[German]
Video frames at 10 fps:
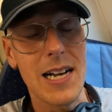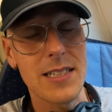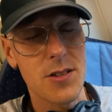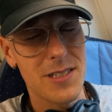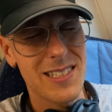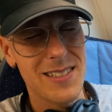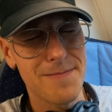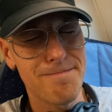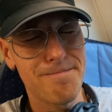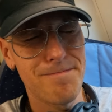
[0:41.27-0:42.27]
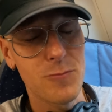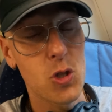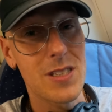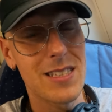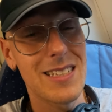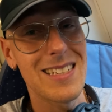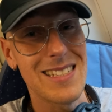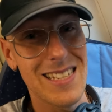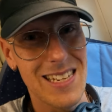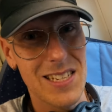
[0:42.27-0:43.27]
Ansonsten wird es
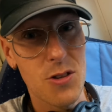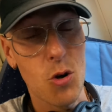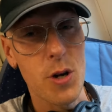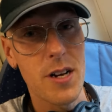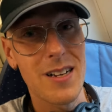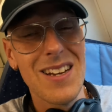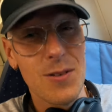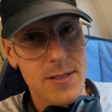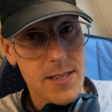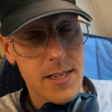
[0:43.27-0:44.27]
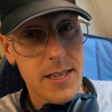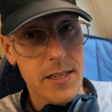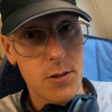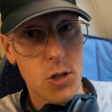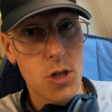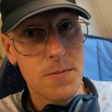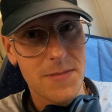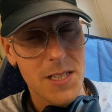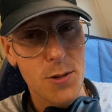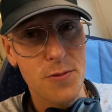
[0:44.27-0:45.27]
sehr, sehr teuer und sehr, sehr kritisch.
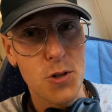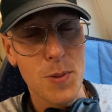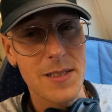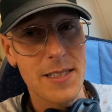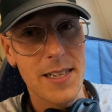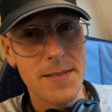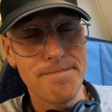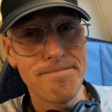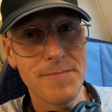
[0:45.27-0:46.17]
Ihr dürft gespannt sein.